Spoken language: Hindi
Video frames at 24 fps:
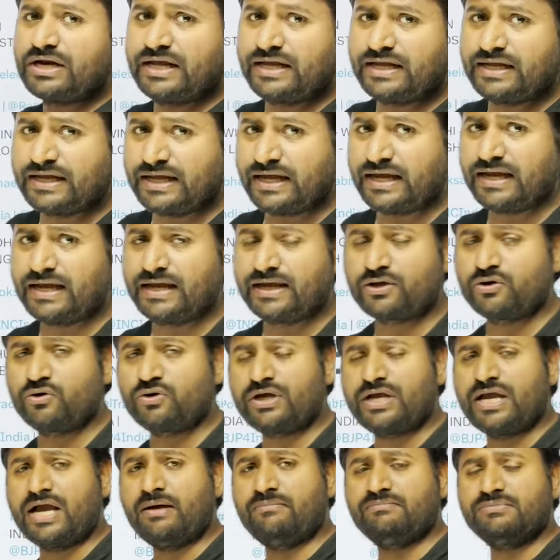नहीं है
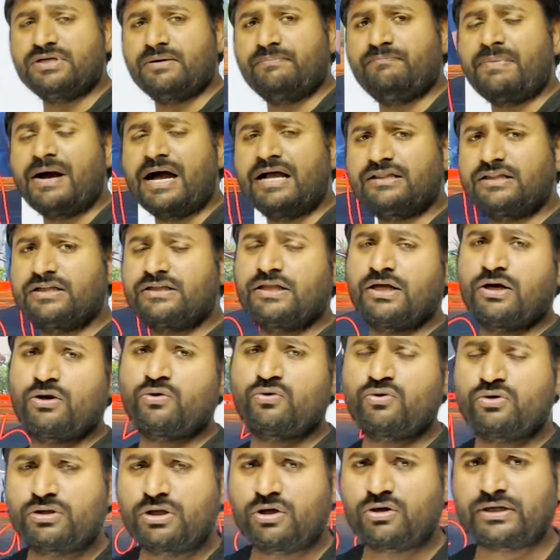क्योंकि हम जब बात इधर
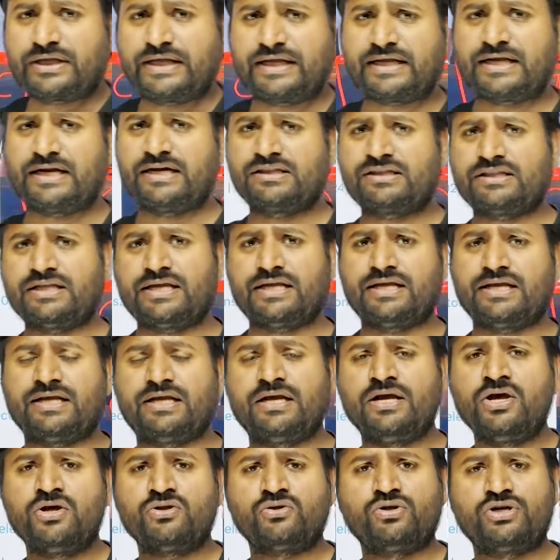और उधर की करते हैं
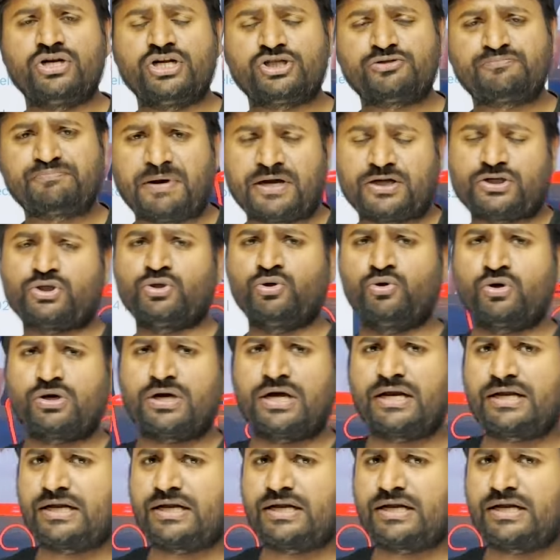तो निष्पक्ष होकर